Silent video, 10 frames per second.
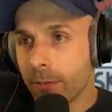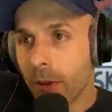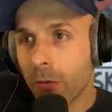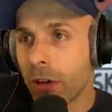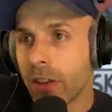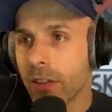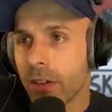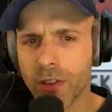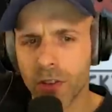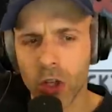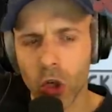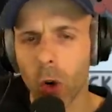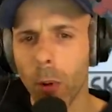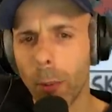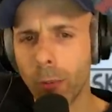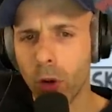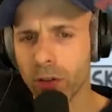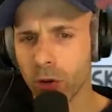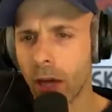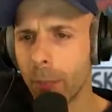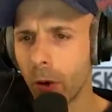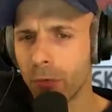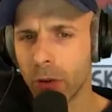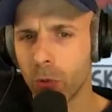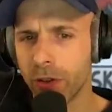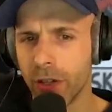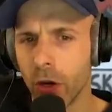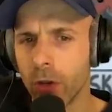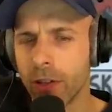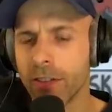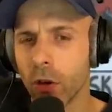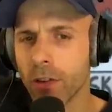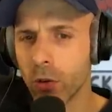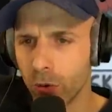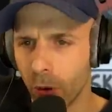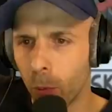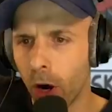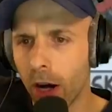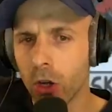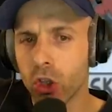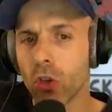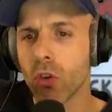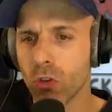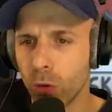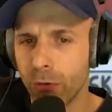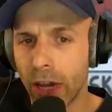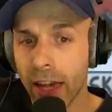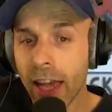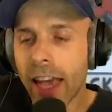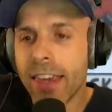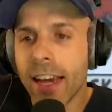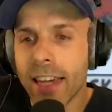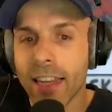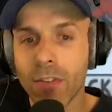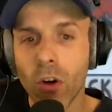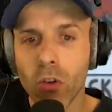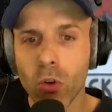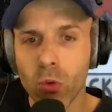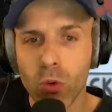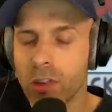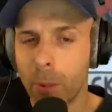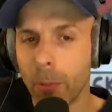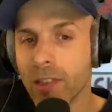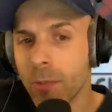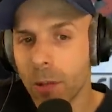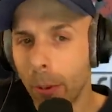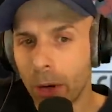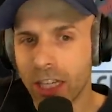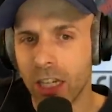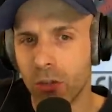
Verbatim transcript: En fait. Et je comprends pas pourquoi est-ce que Trapa en fait me dit euh, t'es sorti devant moi, je te suivais et il y a un cadavre entre nous deux, c'est pas possible, c'est pas moi qui l'ai